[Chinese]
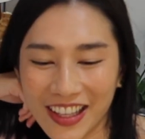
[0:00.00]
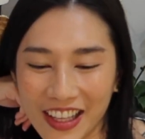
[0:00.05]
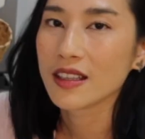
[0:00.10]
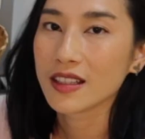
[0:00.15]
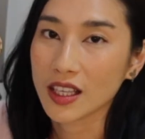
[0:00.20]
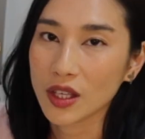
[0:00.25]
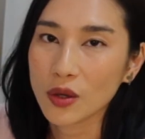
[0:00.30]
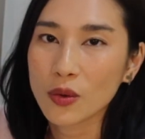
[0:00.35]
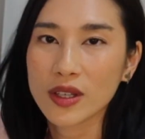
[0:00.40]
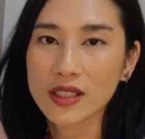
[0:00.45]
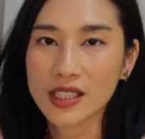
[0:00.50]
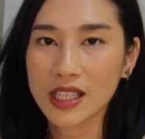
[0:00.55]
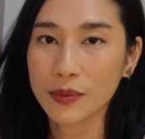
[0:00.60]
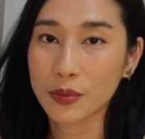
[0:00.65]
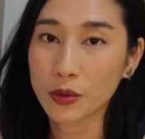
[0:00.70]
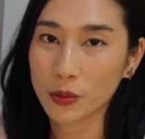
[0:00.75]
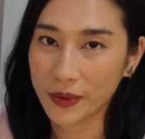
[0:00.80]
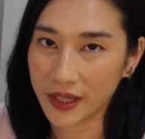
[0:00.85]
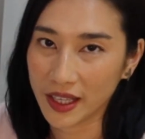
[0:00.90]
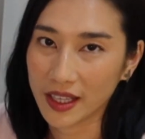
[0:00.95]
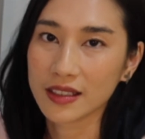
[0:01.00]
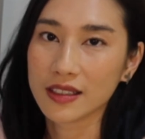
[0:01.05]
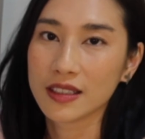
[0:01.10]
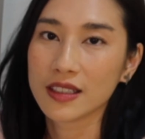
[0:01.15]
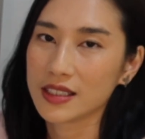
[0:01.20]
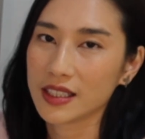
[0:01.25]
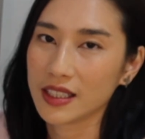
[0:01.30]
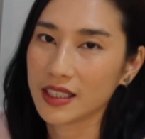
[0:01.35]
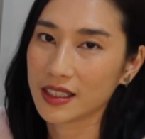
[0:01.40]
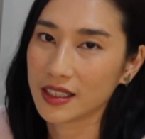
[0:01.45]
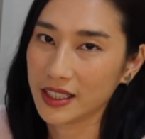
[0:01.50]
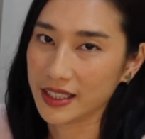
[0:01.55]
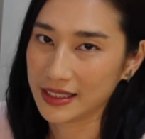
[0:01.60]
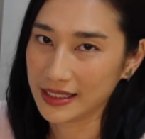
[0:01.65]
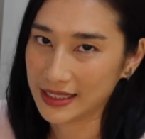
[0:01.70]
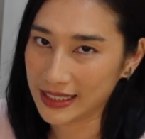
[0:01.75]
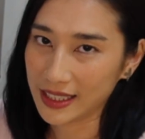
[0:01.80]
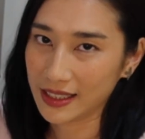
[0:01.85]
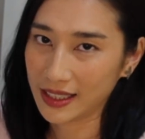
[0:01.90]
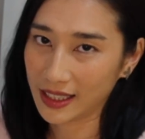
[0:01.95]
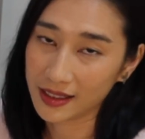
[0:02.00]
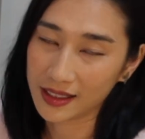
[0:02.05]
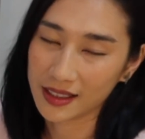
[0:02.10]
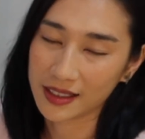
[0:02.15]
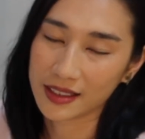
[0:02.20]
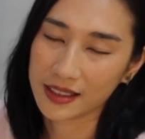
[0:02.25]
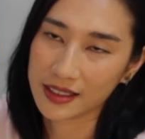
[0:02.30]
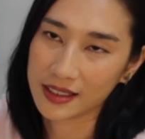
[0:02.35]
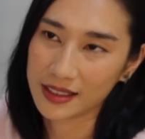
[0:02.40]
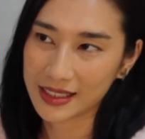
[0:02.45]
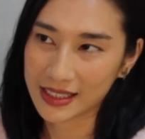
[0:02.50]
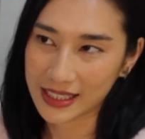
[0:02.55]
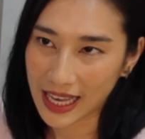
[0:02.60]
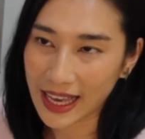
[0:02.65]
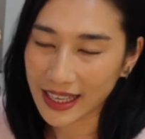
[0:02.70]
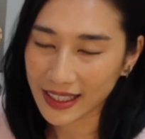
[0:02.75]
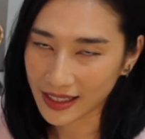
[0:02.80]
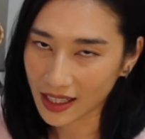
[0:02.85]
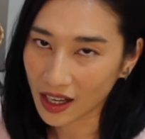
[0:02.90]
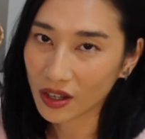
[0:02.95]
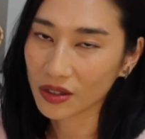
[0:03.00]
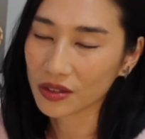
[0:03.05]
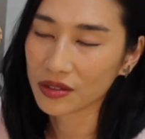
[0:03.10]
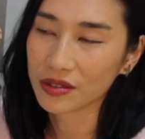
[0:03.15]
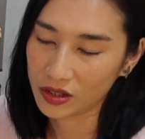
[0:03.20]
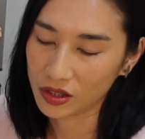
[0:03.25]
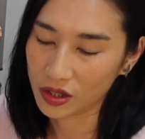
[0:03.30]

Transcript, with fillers: 也因为这部片，这个很经典的菜肴